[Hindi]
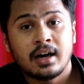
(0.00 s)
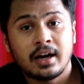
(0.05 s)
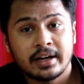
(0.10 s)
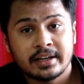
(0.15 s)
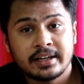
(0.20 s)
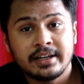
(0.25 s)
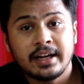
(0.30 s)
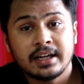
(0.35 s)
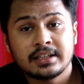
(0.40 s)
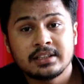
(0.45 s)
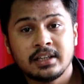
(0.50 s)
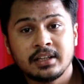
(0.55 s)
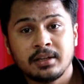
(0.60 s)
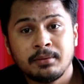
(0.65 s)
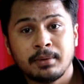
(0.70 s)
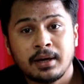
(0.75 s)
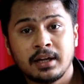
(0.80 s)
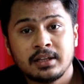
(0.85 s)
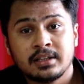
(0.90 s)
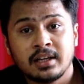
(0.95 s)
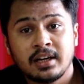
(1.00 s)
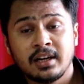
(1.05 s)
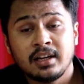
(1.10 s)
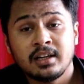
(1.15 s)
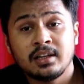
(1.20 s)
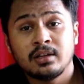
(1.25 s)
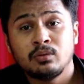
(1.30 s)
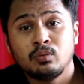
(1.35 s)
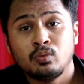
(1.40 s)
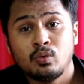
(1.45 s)
आर्किटेक्चर की बात
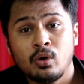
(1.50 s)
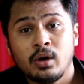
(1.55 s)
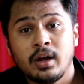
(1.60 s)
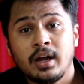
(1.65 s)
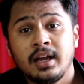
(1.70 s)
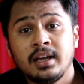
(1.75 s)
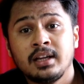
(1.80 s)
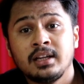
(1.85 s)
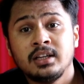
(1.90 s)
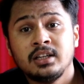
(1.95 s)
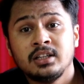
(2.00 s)
करें वो है